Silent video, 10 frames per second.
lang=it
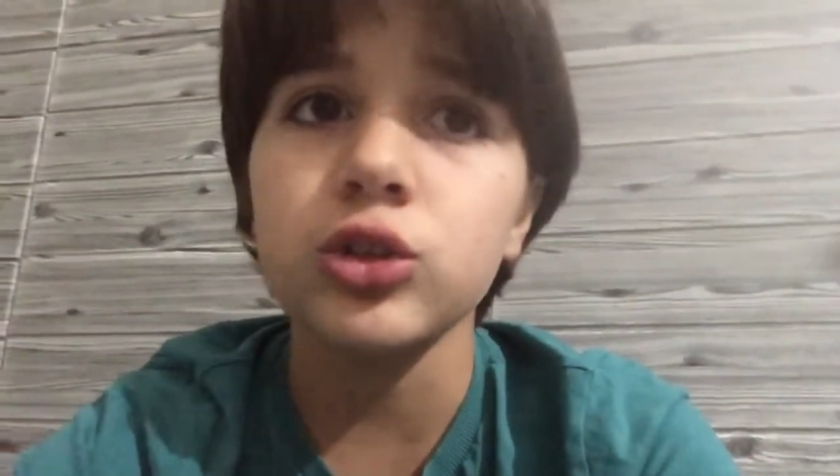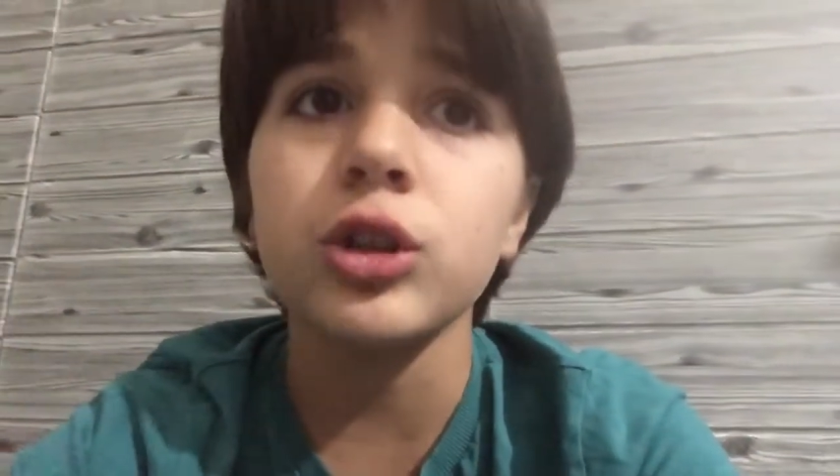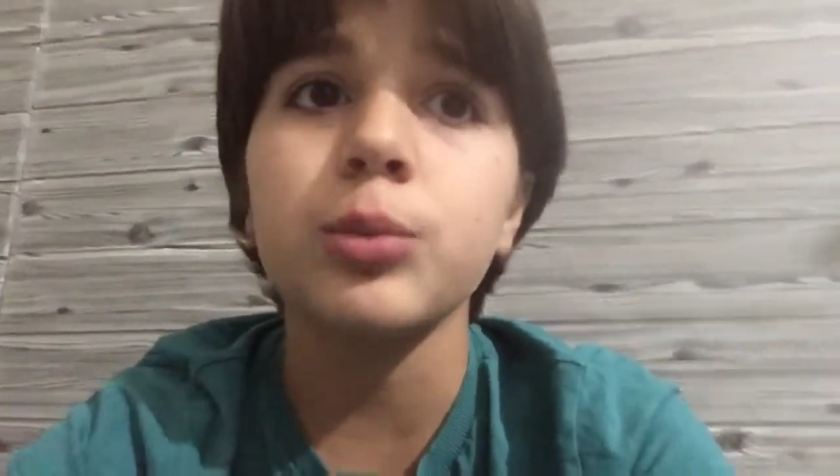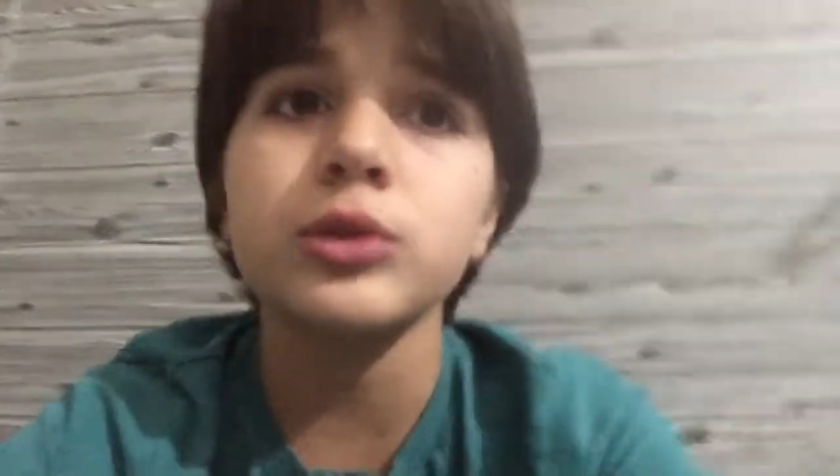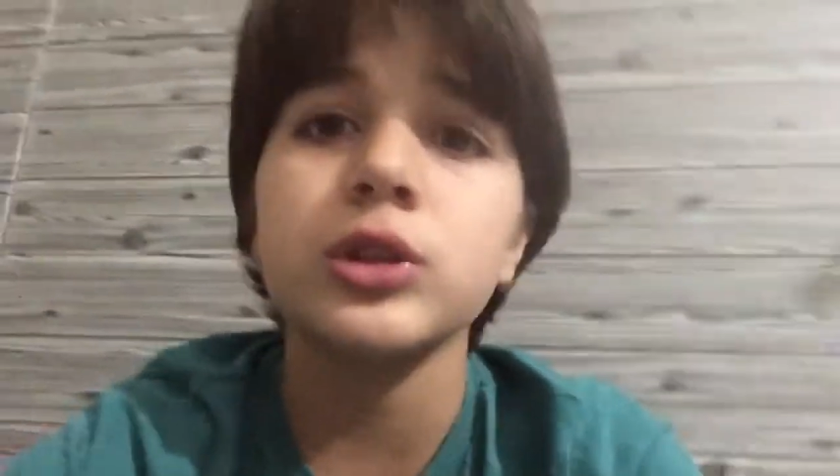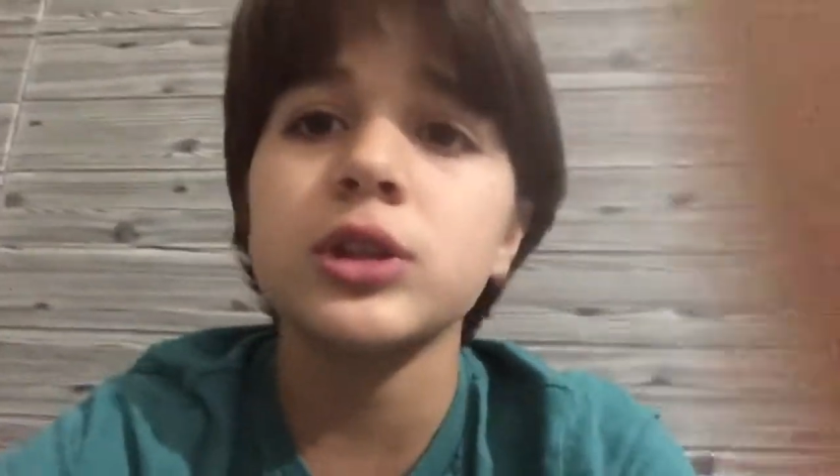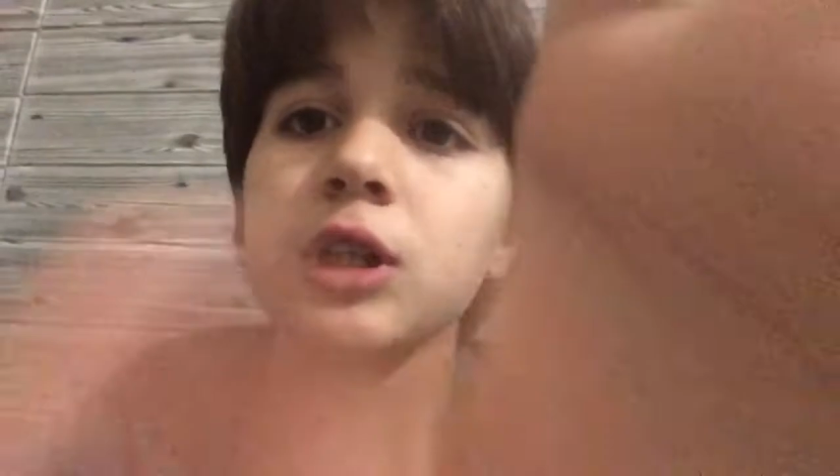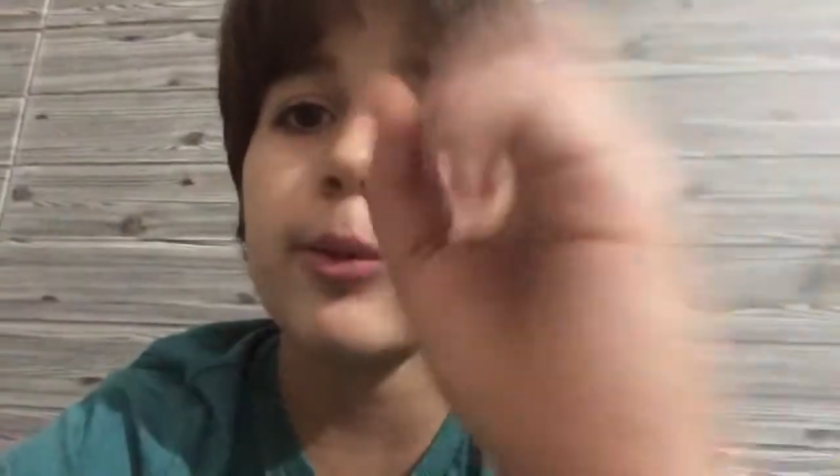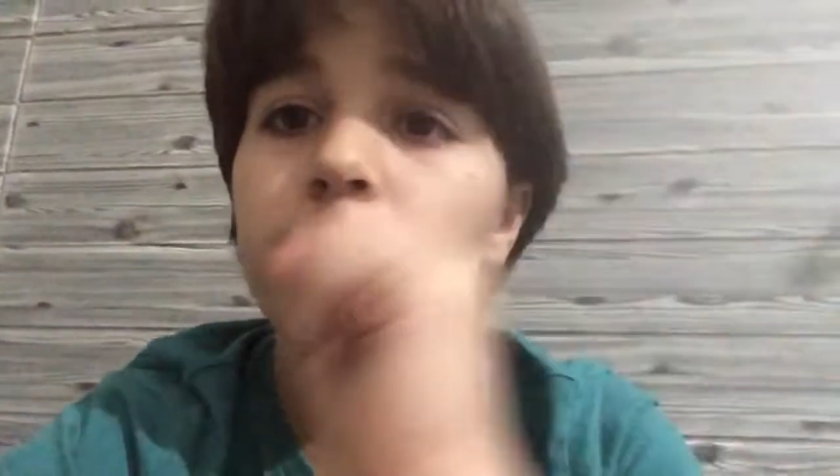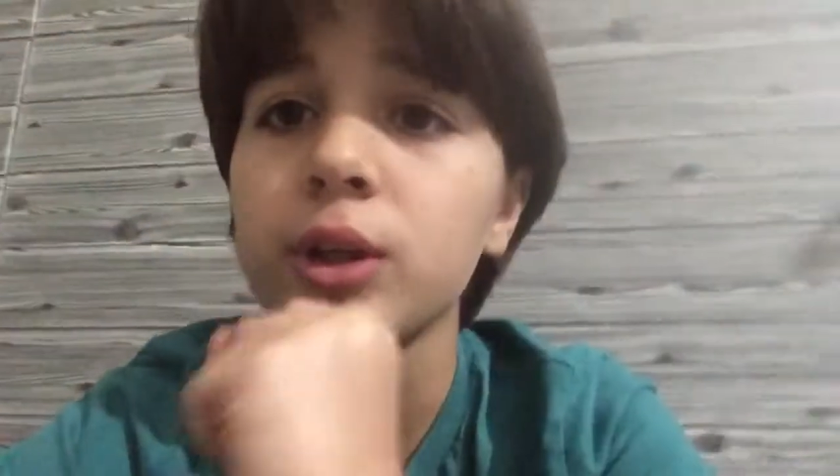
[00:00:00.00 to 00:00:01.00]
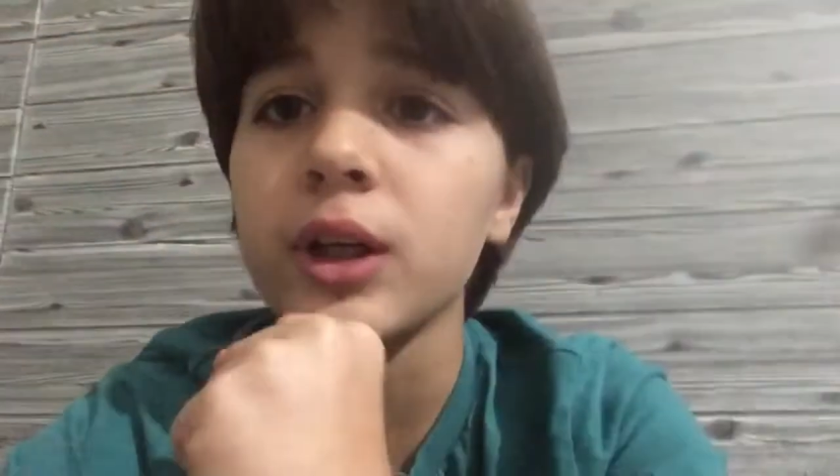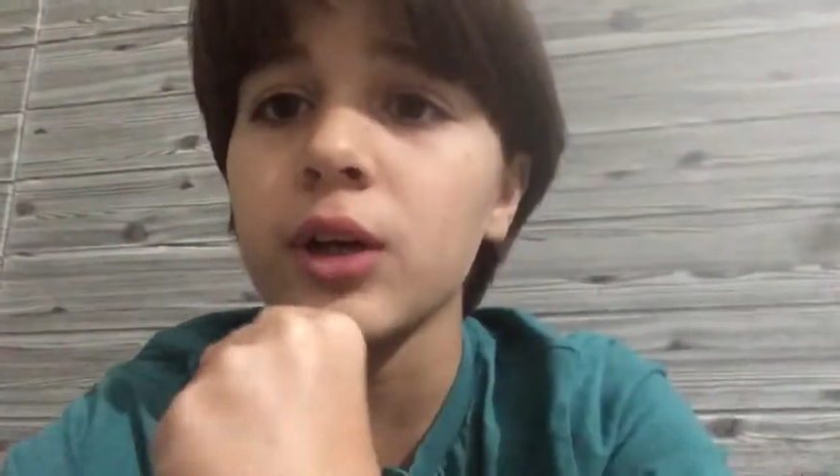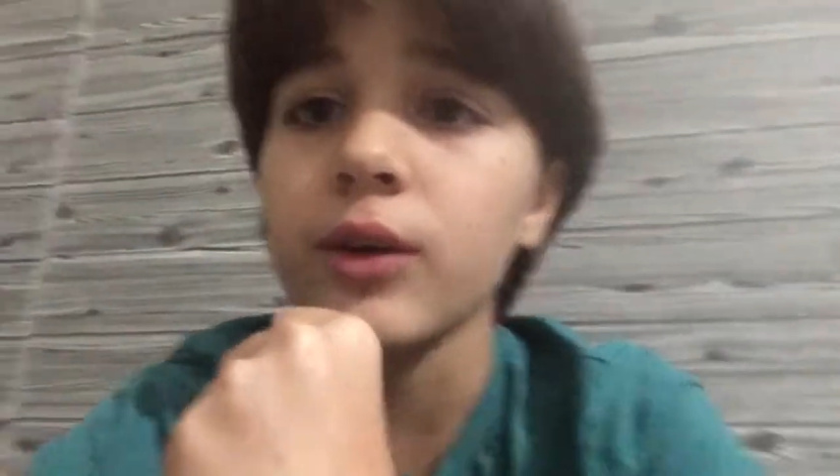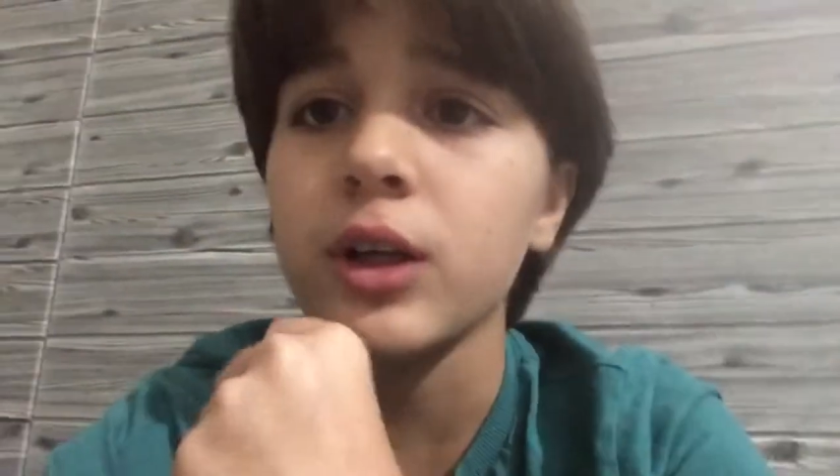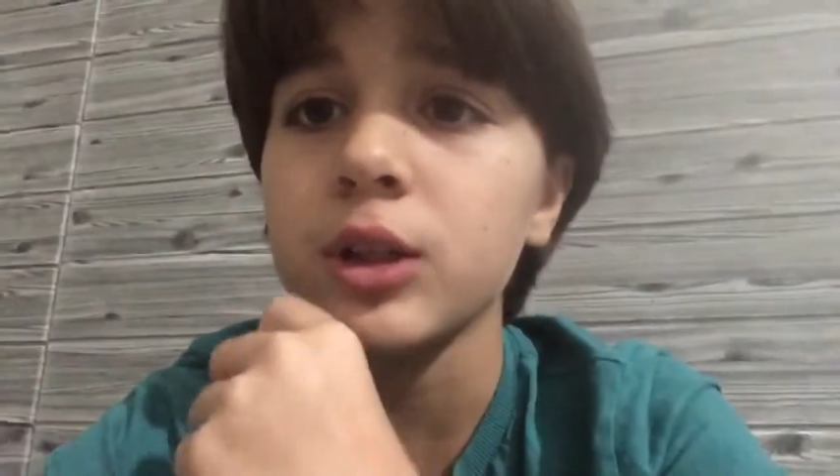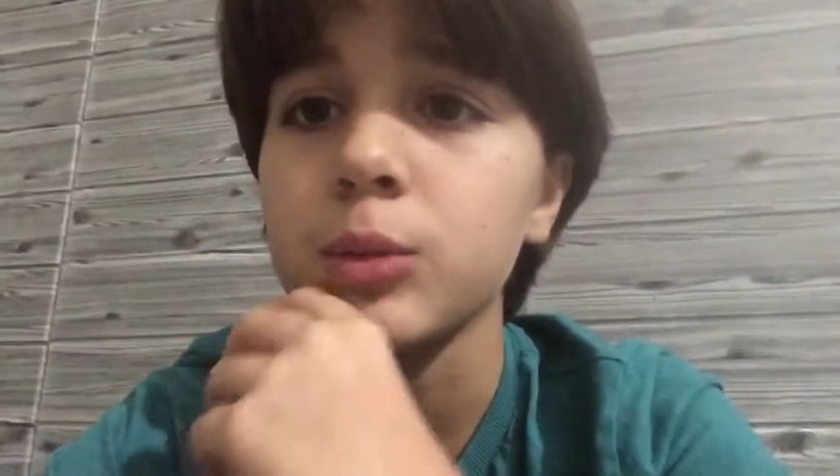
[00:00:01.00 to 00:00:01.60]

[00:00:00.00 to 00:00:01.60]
ora possiamo andare avanti,